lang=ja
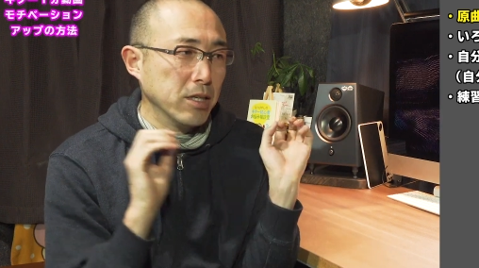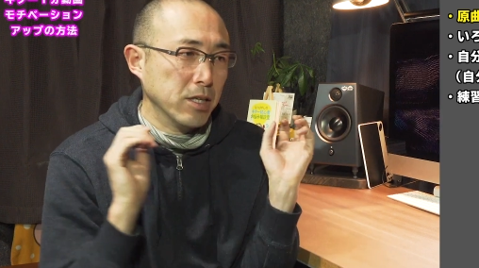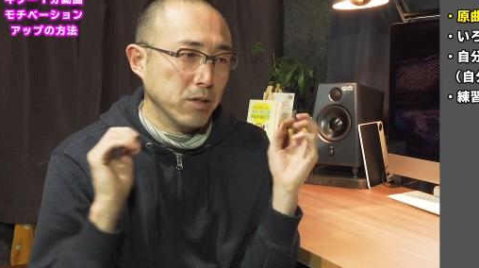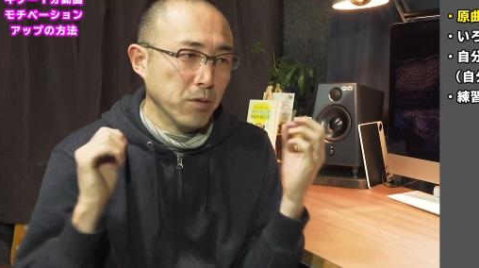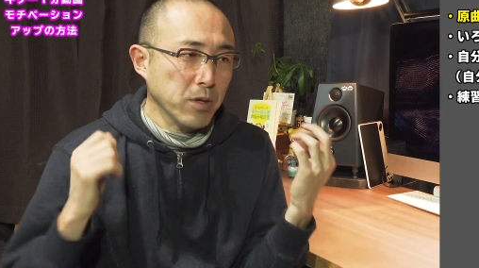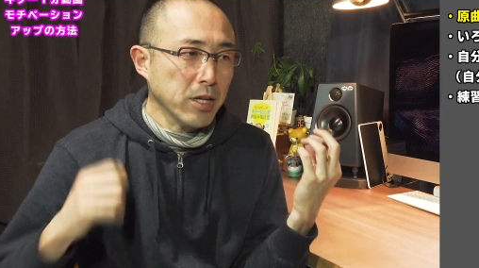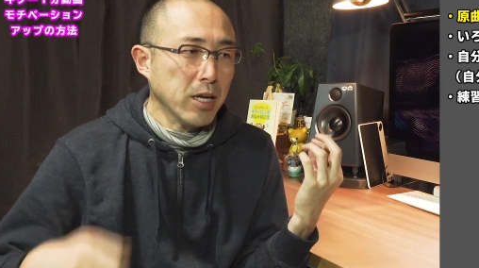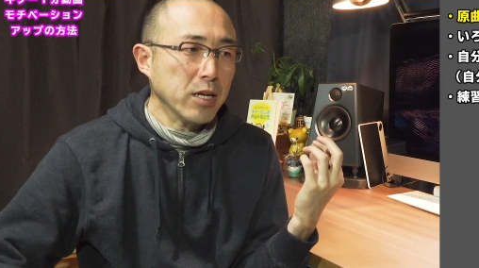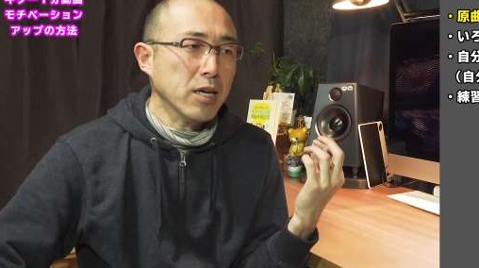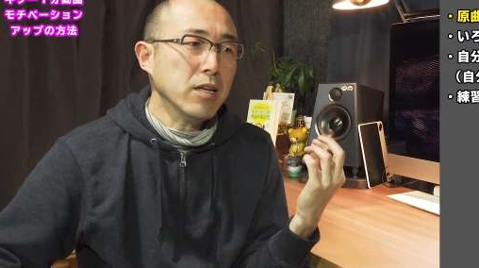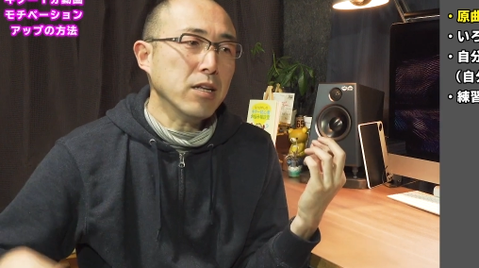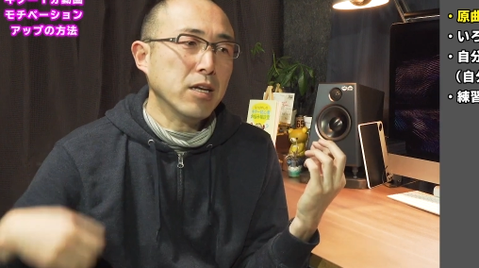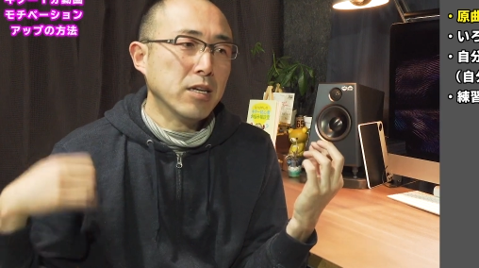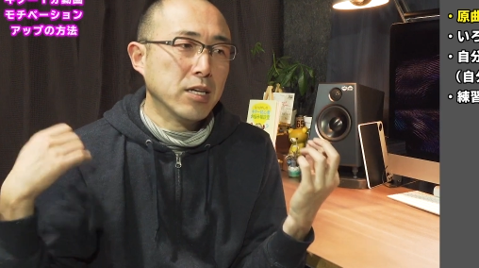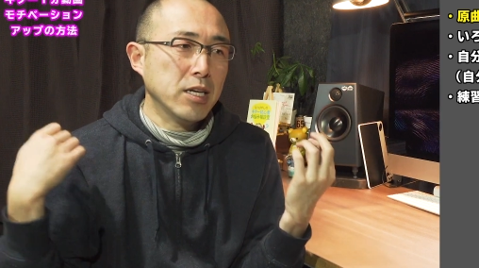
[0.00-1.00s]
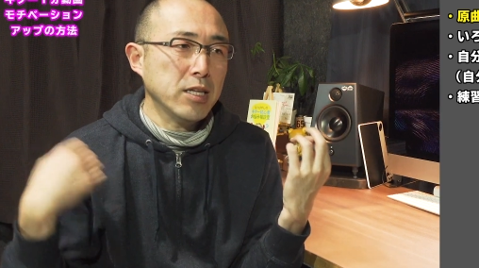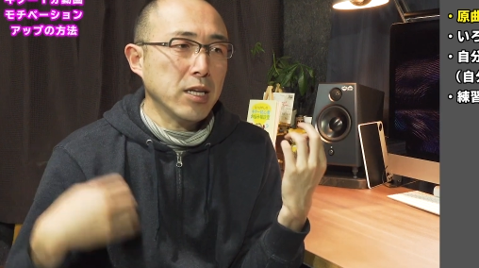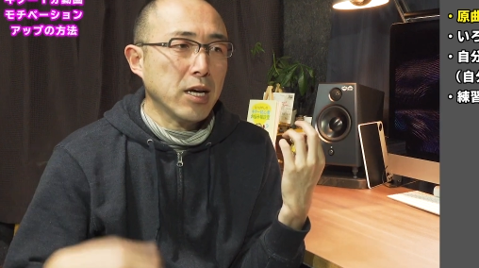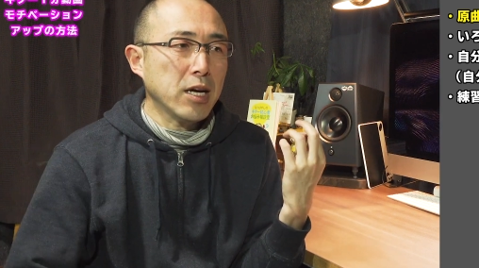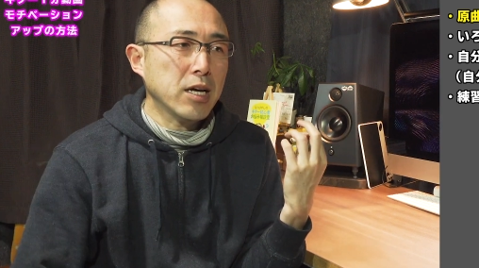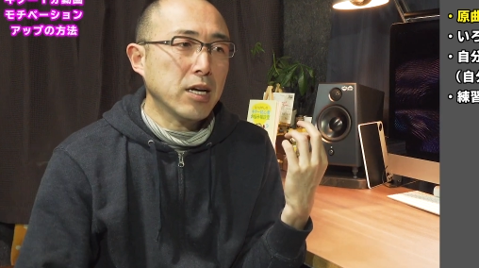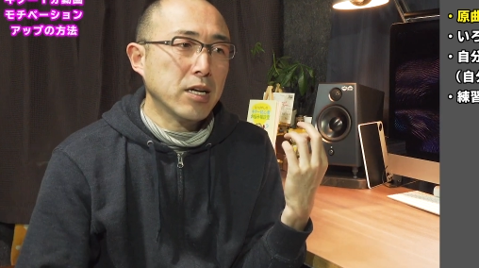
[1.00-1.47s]
一人だけでね、
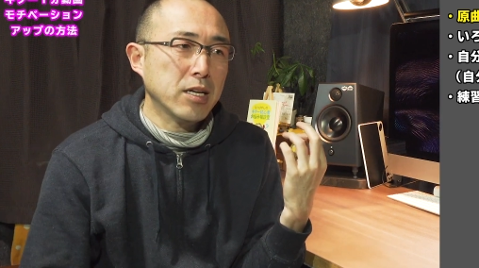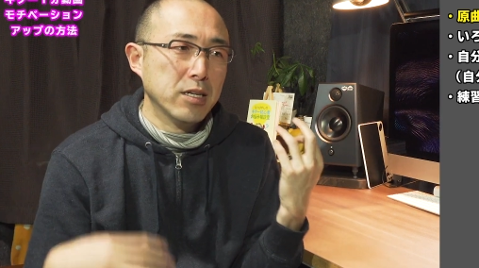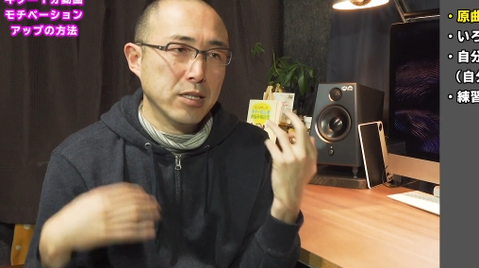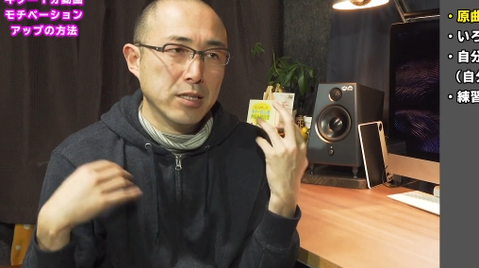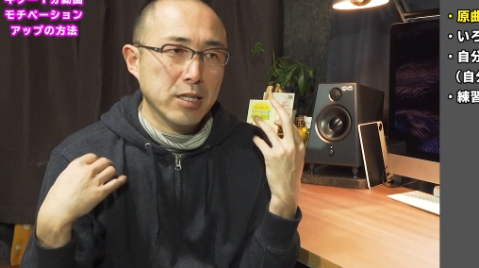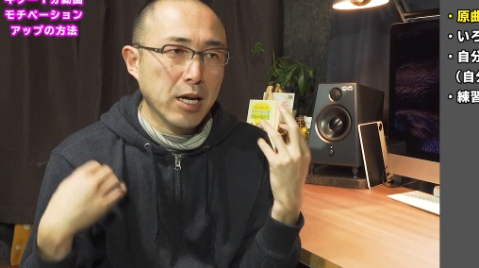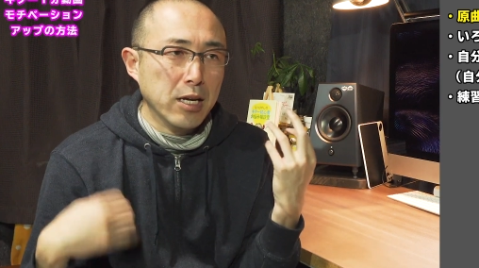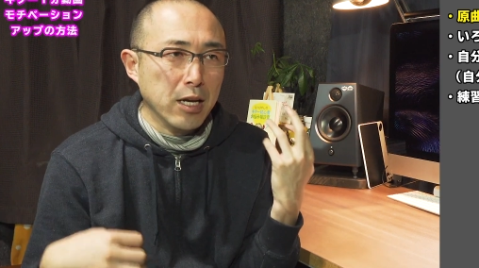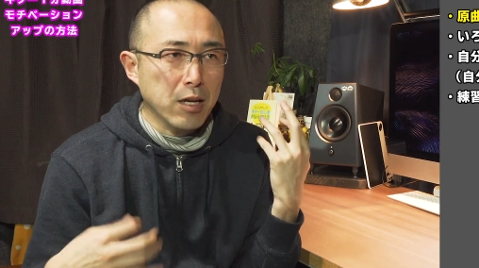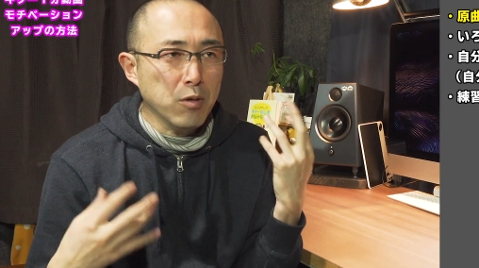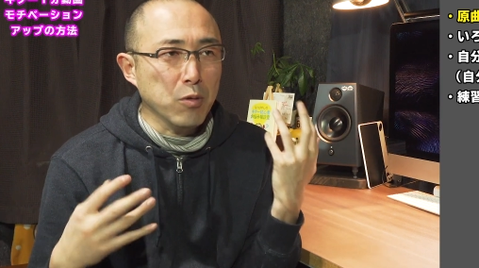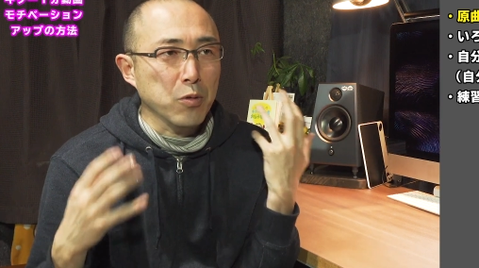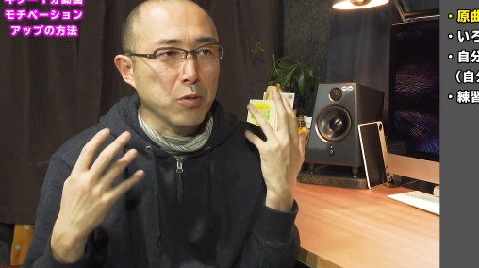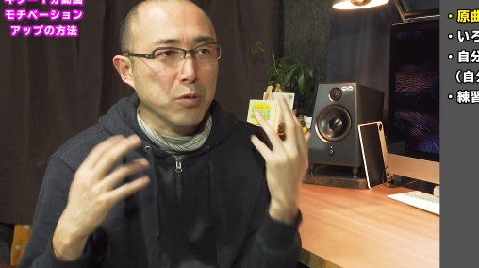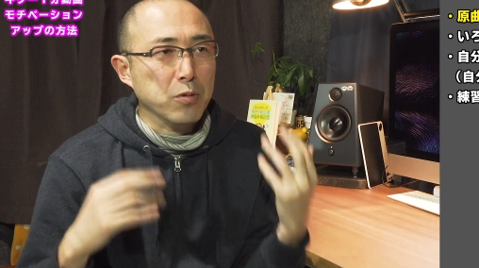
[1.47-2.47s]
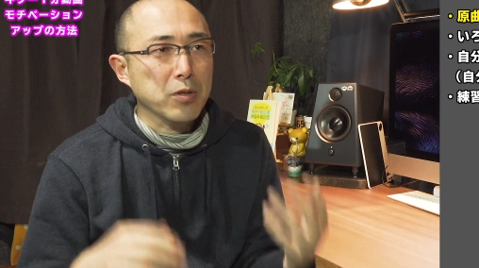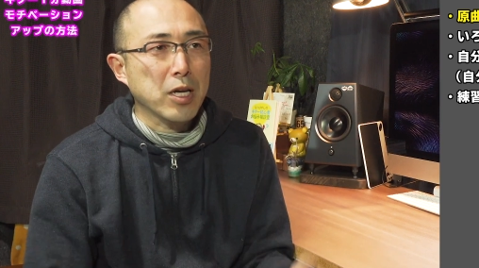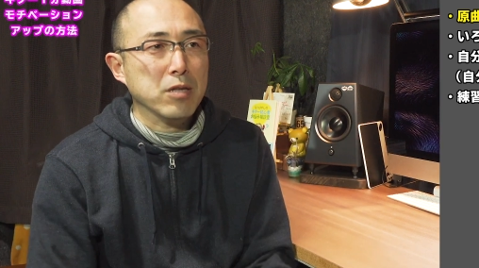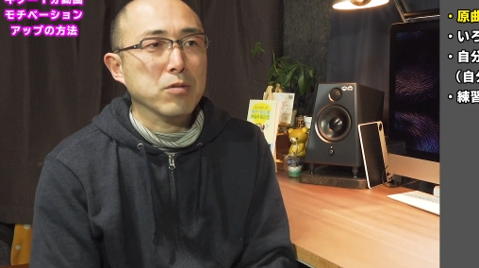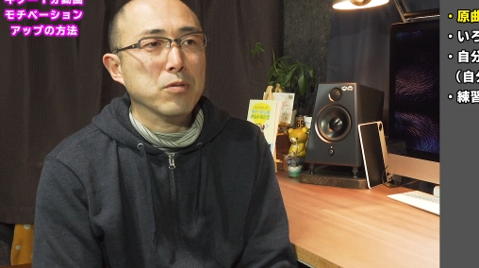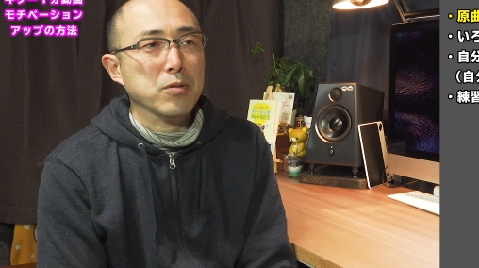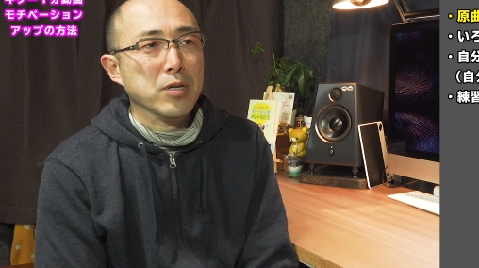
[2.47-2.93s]
ギターだけの音
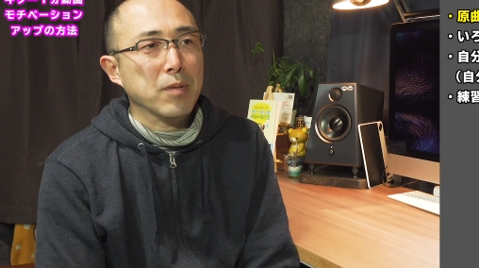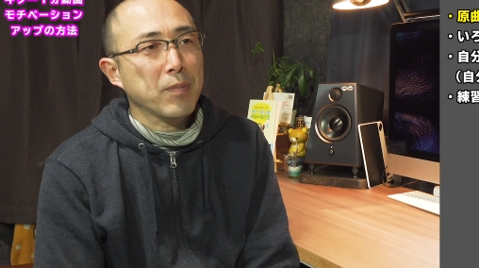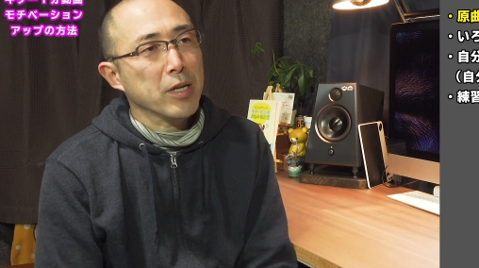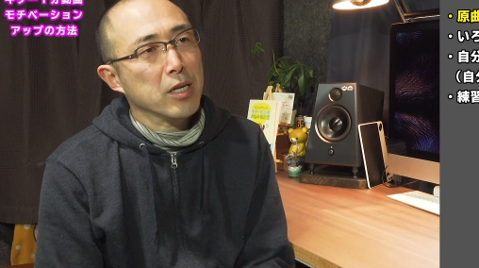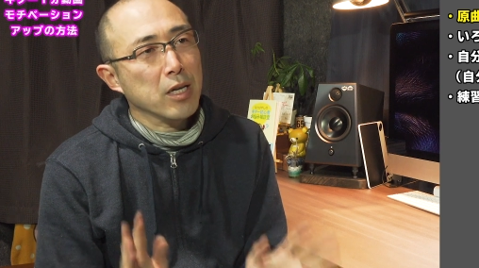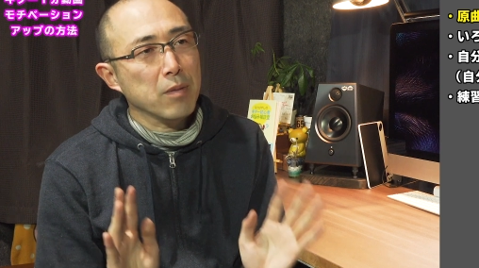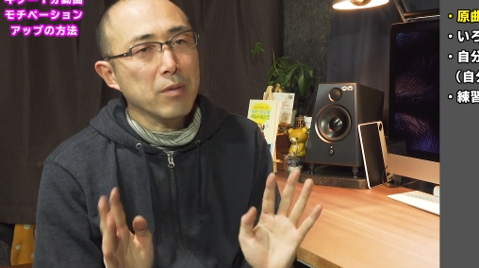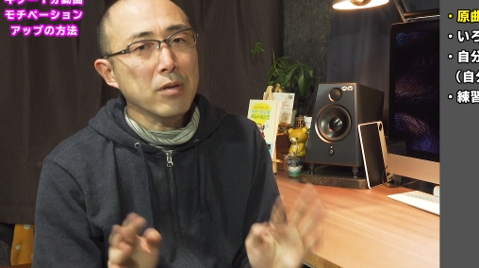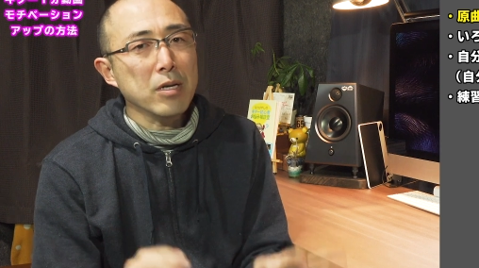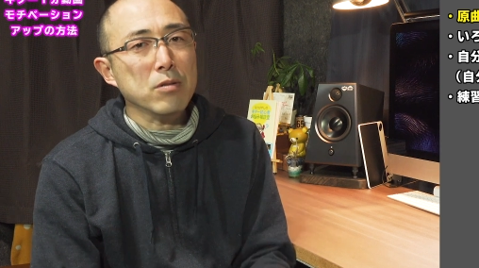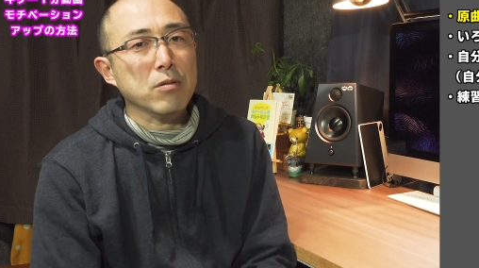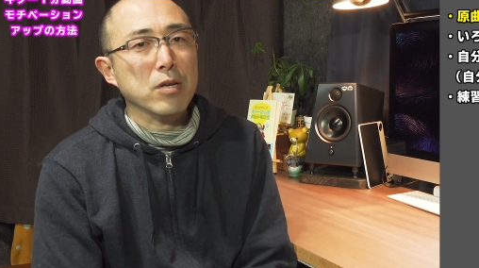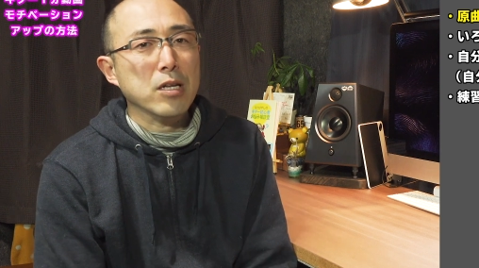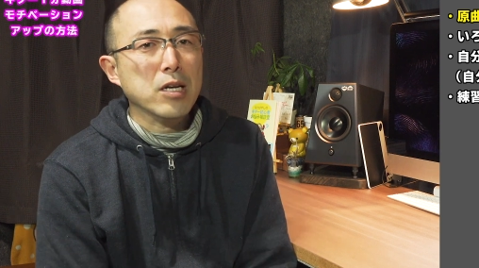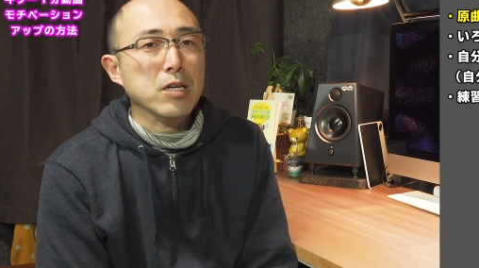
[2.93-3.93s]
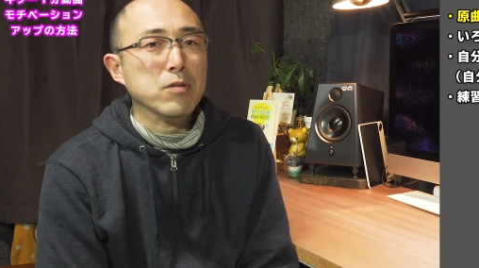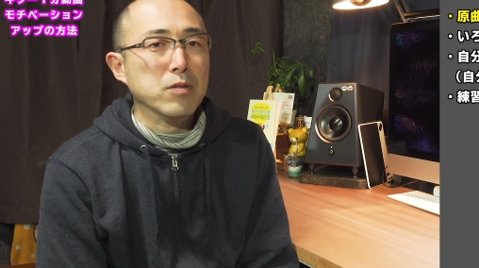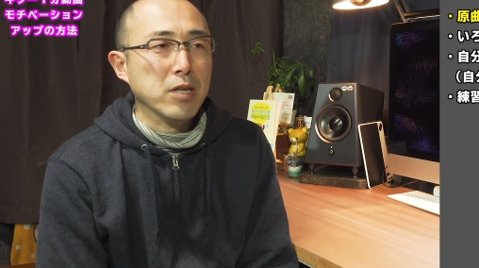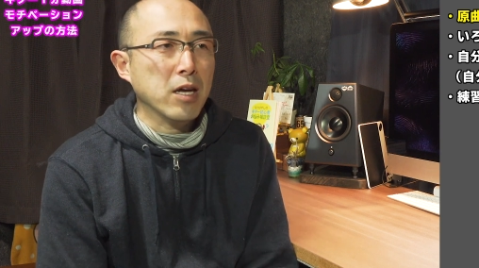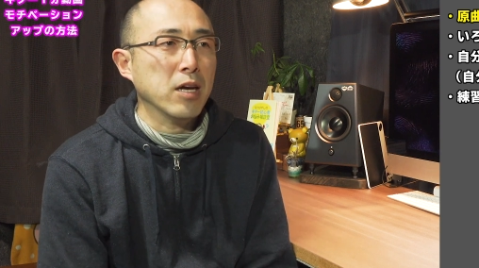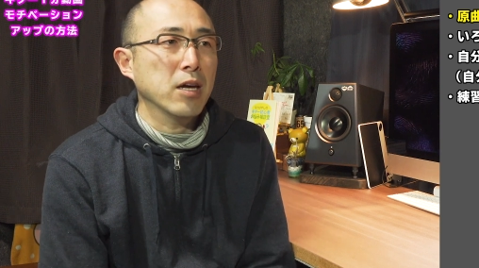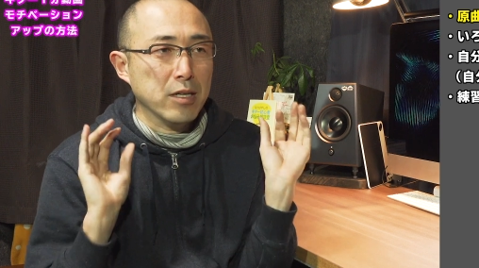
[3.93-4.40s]
だと、やっぱり気分が乗らないの
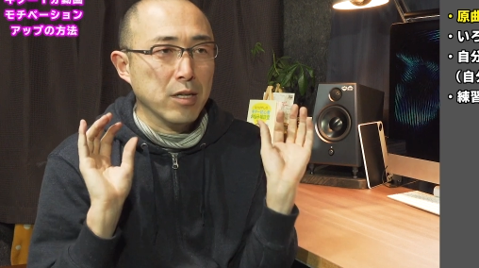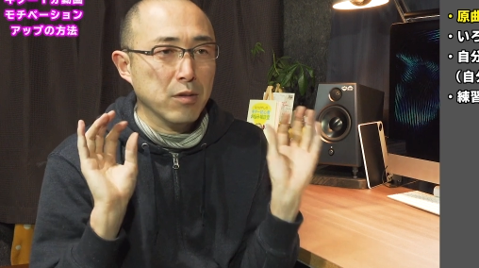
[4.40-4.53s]
で、